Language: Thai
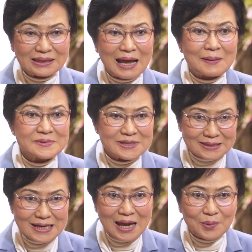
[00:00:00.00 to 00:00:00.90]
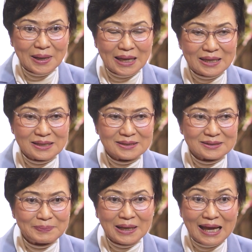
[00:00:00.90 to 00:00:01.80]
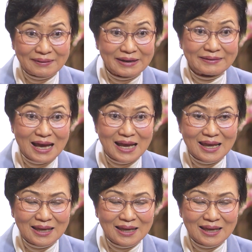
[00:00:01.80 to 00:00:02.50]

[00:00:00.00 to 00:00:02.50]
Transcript: ตามสัญญาไว้คือประกันรายได้